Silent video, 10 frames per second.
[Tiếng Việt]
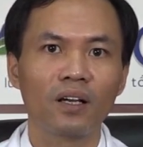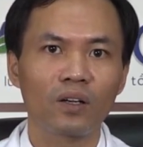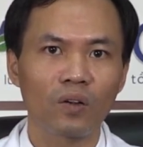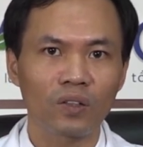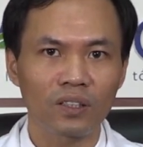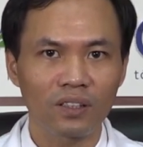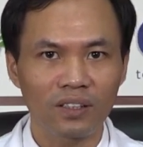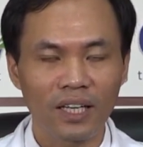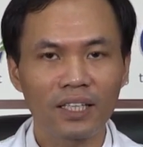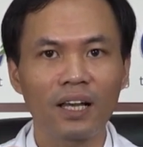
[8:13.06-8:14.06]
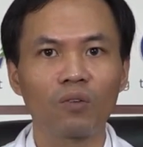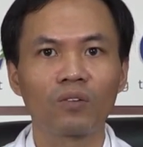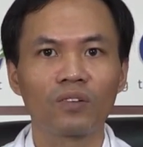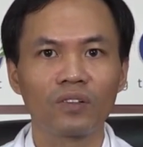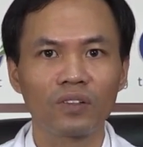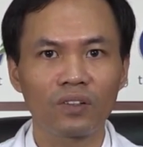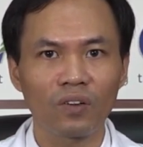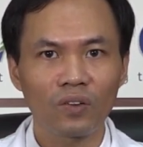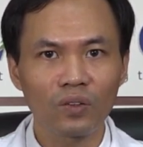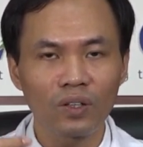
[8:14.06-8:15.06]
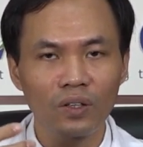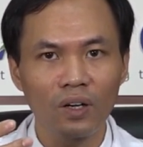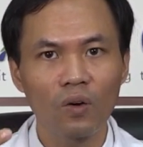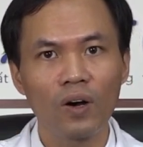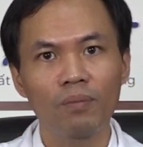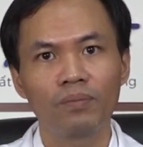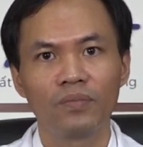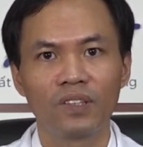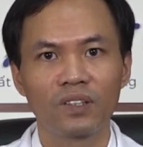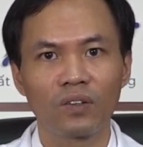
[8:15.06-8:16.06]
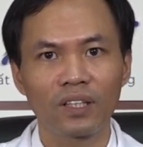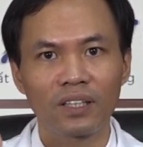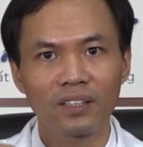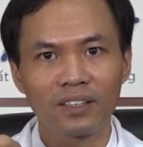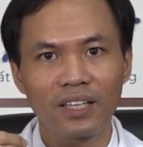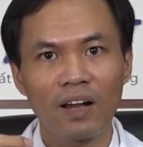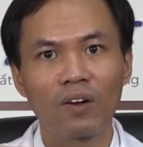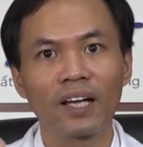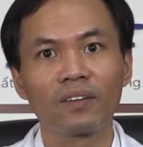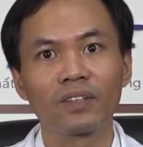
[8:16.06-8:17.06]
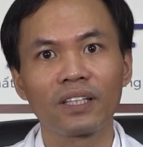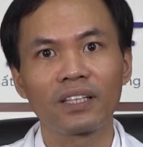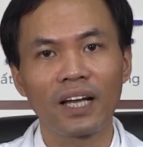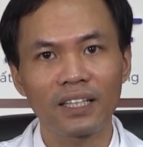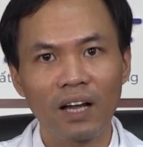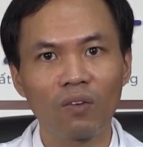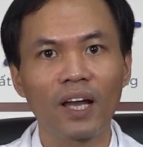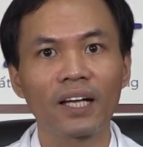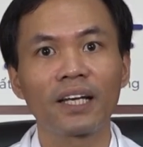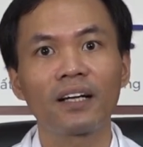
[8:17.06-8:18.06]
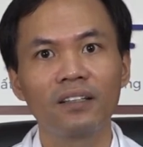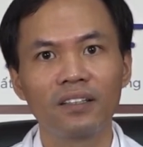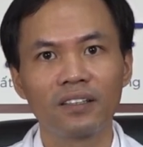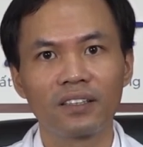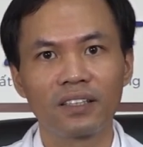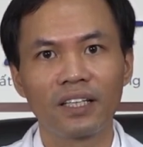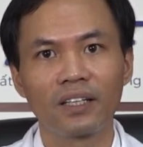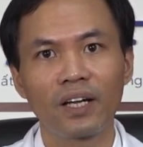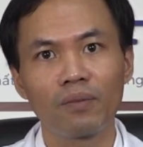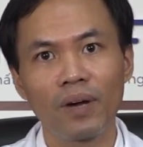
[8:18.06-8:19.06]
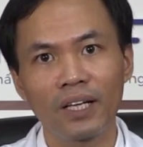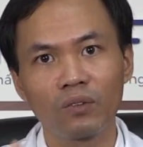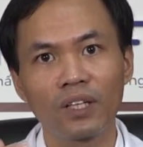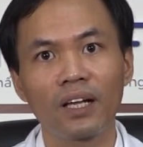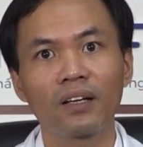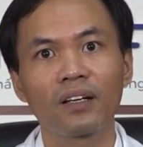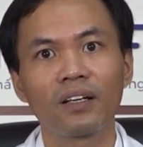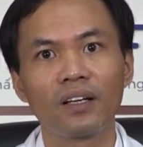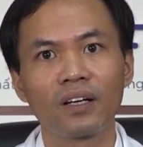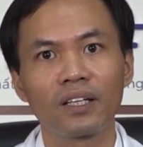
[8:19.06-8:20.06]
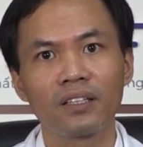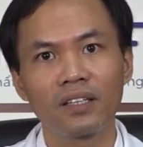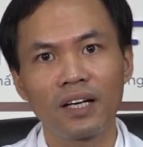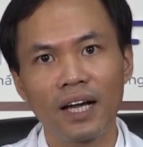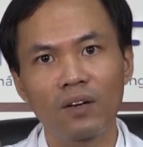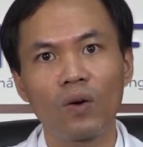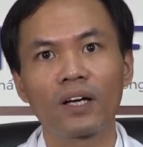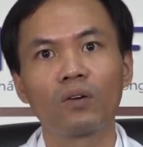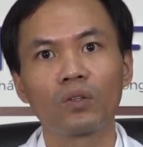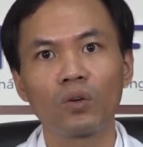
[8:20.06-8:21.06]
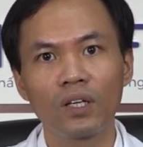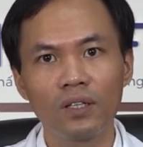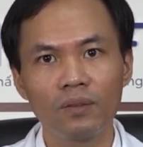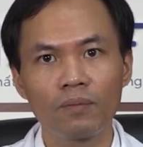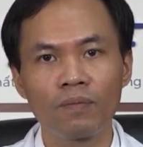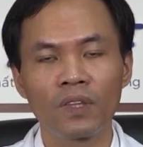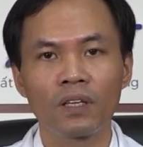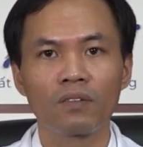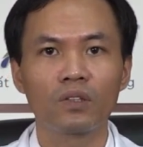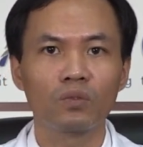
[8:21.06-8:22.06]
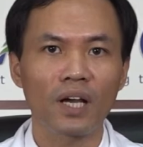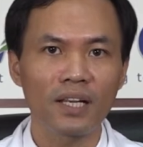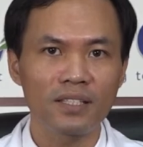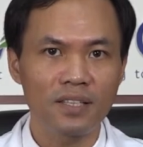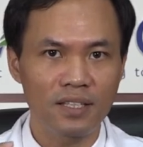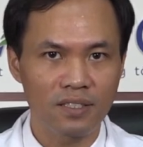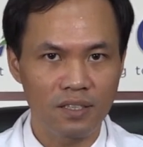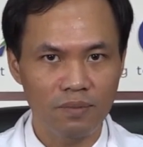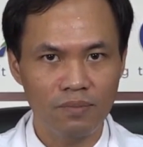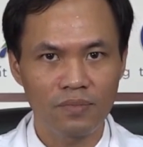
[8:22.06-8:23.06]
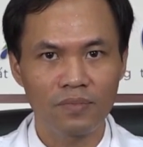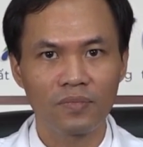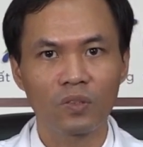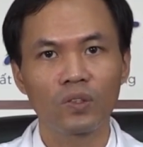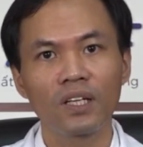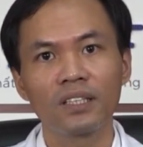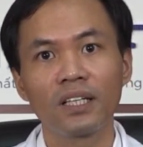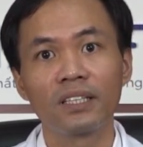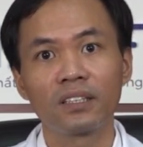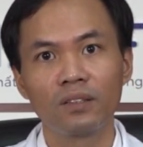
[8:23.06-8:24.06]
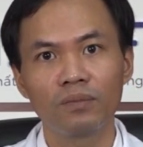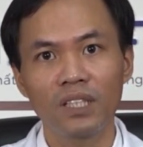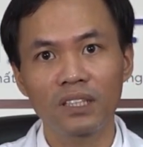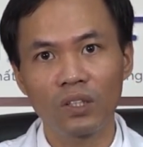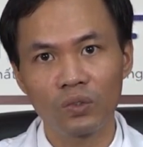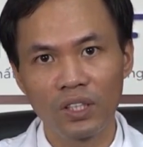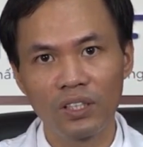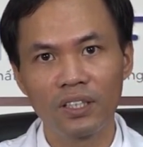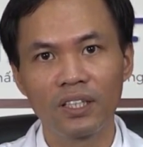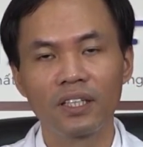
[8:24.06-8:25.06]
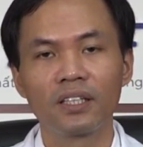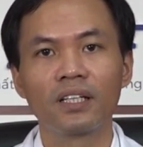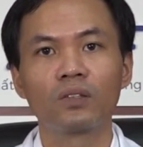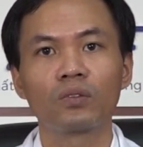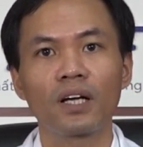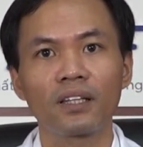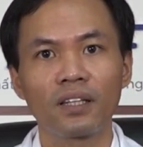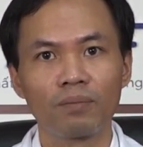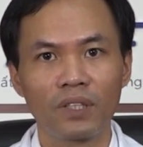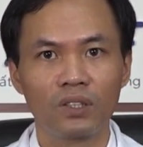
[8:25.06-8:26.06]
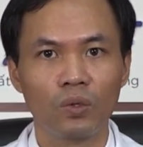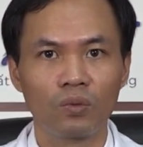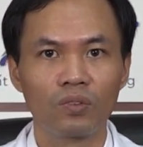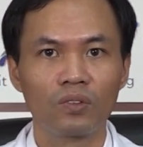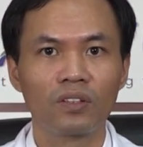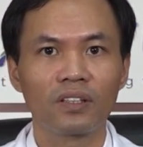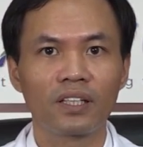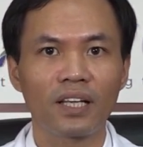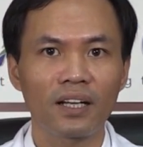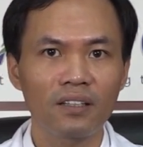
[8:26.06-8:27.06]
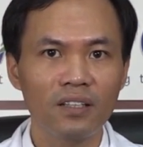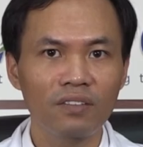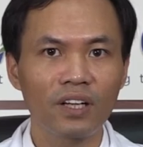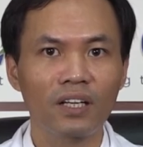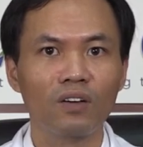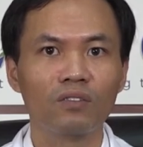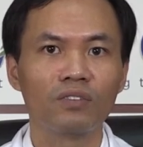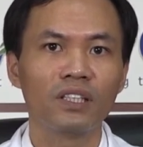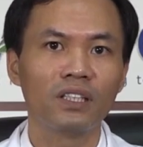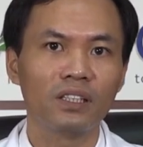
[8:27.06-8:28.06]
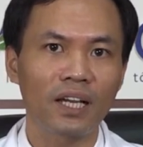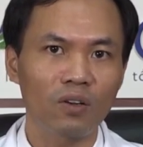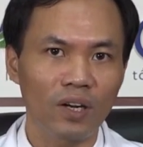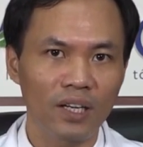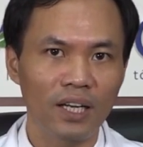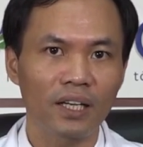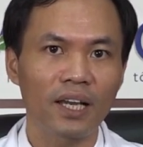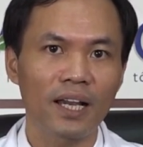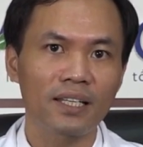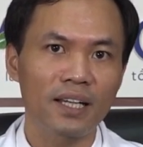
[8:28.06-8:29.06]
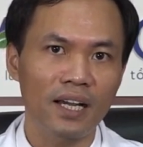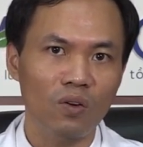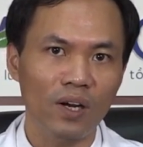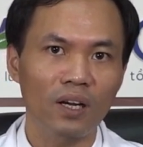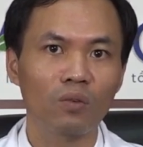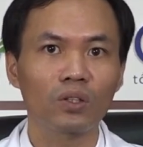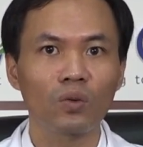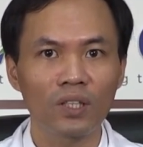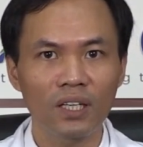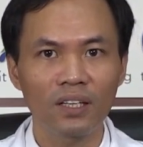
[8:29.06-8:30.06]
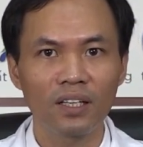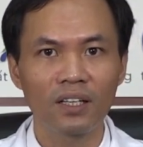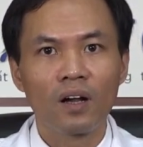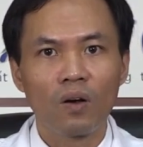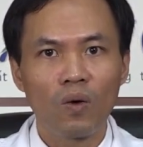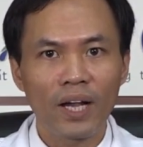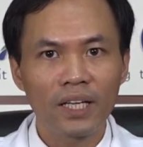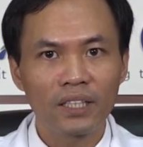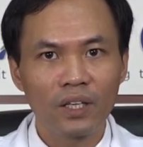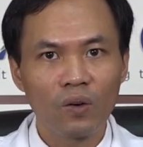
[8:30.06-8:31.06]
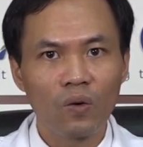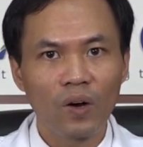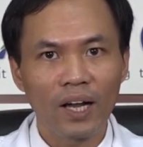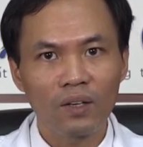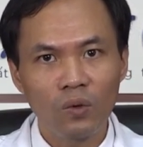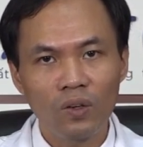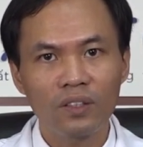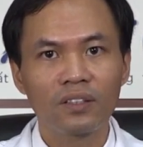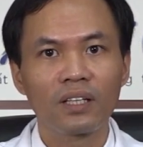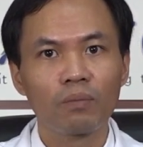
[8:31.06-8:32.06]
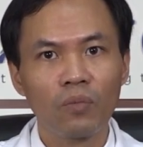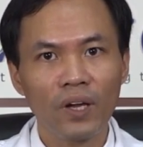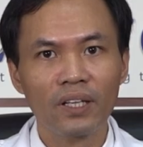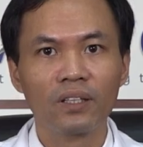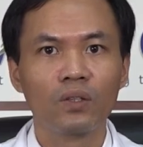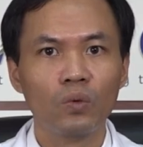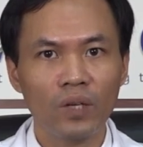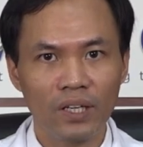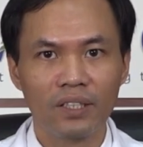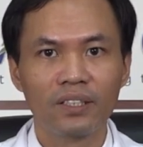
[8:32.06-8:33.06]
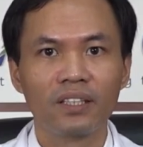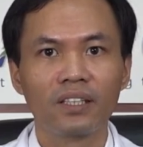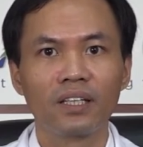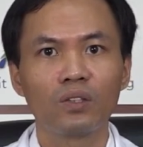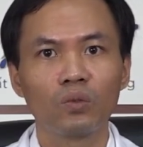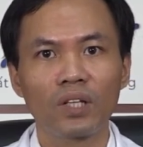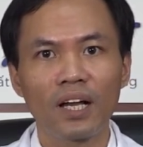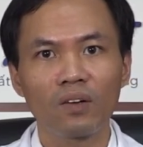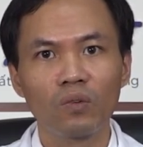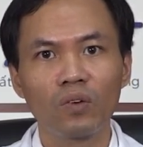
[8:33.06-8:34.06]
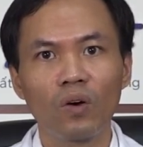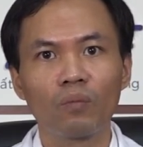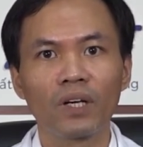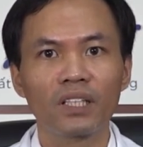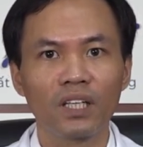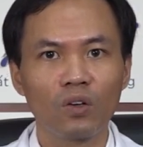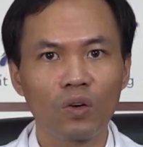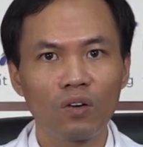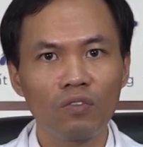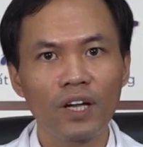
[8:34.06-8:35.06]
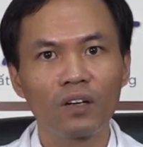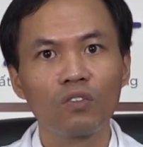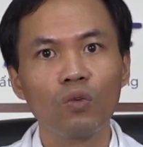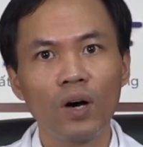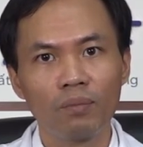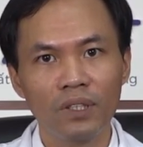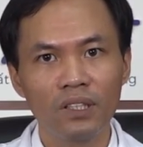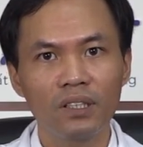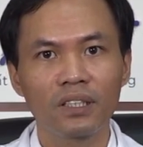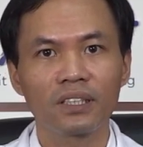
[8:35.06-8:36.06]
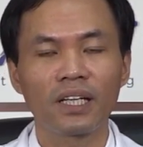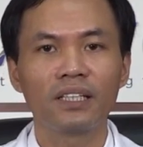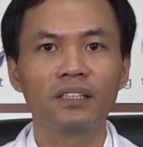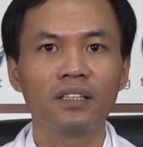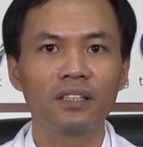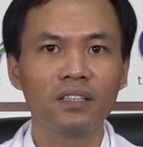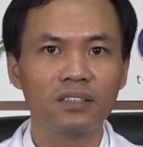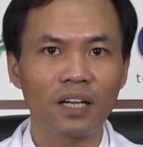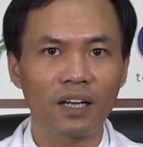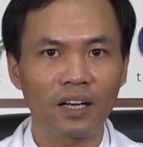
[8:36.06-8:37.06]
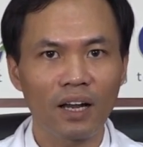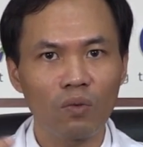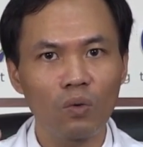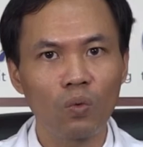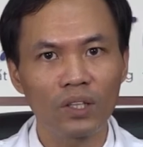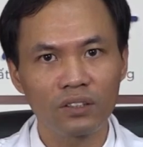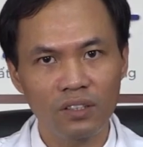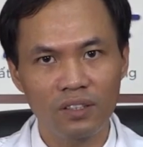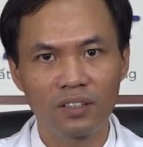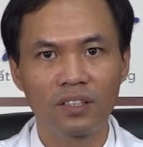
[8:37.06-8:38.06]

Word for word: nó thanh lọc, nó, nó hô hấp, nó tạo lại tái tạo lại cái năng lượng để ngày mai chúng ta cái chức năng gan nó hoạt động nó tốt hơn. Và chúng ta nên dậy sớm, tốt nhất dậy sớm trước sáu giờ để chúng ta tập thể dục, để tăng cường cái vận động, vì giai đoạn đấy là cái hành gan hoạt động nó tốt nhất. Ngoài cái chế độ ăn uống, tập luyện, ngủ nghỉ, nên chúng ta cũng có một cái chế độ công việc nó phù hợp nữa, tránh những cái tình trạng lao động quá sức,